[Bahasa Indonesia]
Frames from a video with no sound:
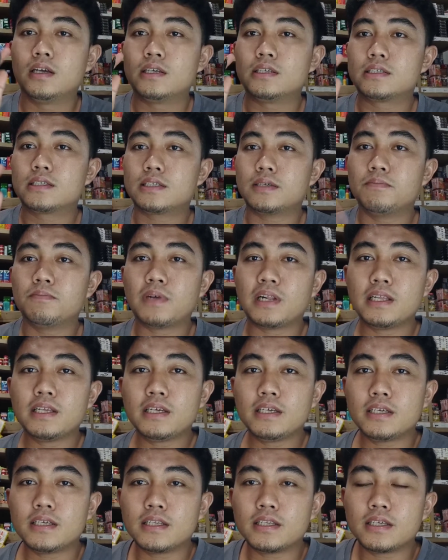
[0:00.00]
simpelnya
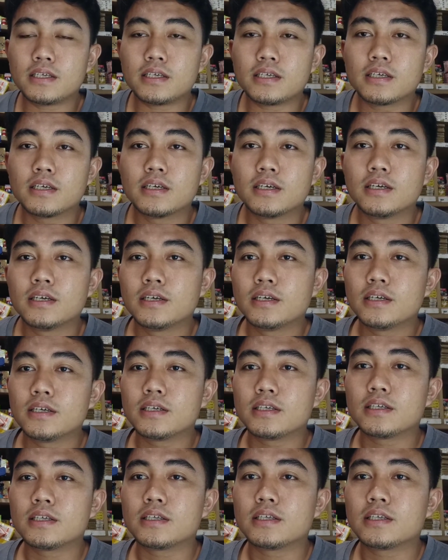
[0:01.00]
gini
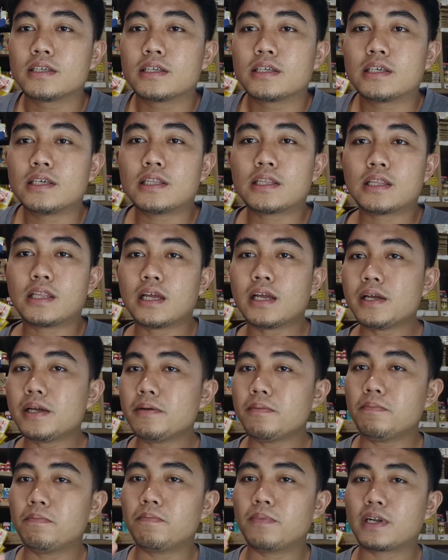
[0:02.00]

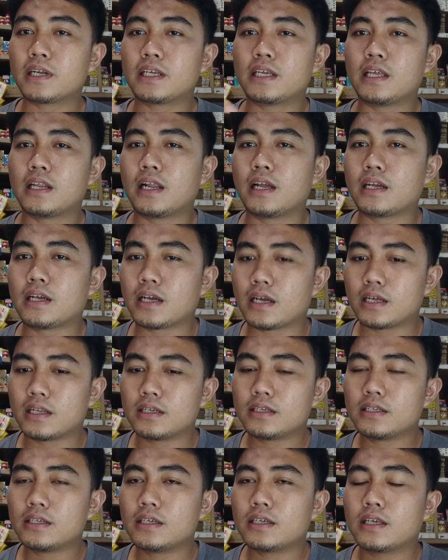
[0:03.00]
kita
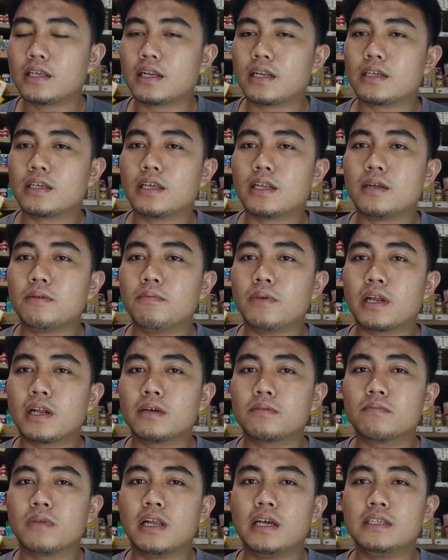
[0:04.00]
perkirakan kira-kira
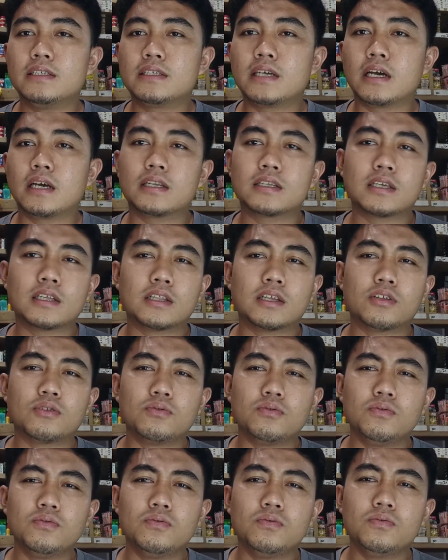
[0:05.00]
barang belanjaan kita
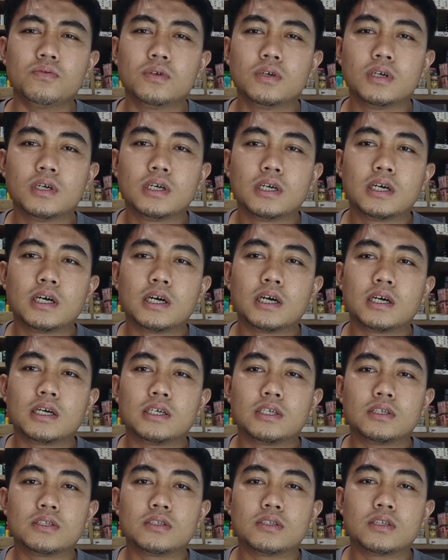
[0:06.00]
itu
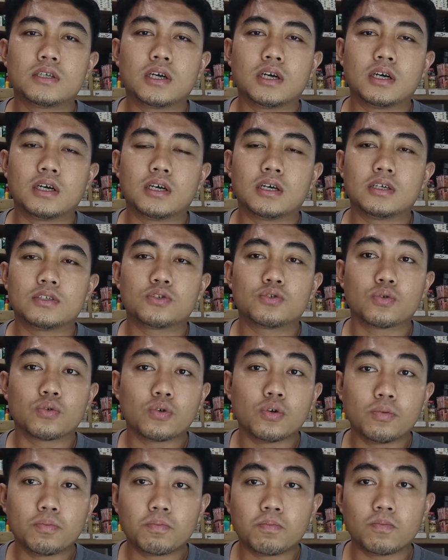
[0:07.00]
uh,
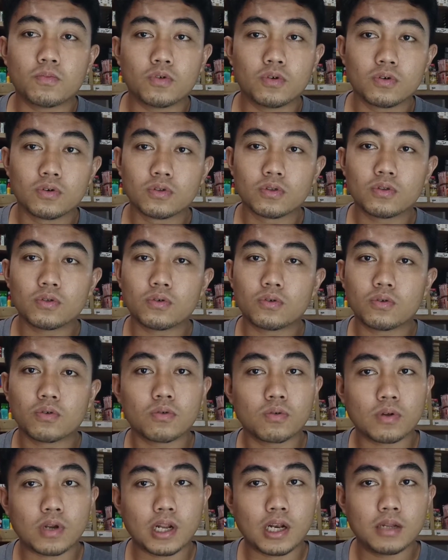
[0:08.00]
cukup untuk
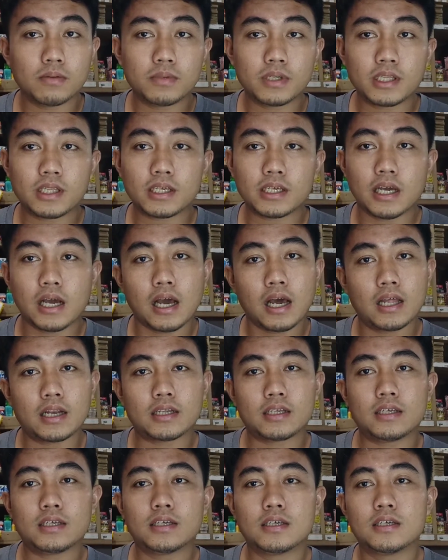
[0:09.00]
kurang lebih tiga
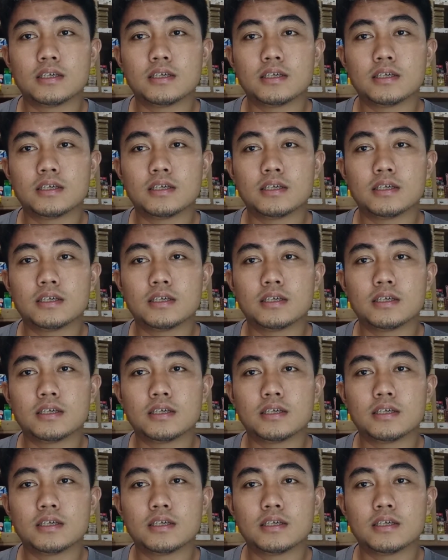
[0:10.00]
hari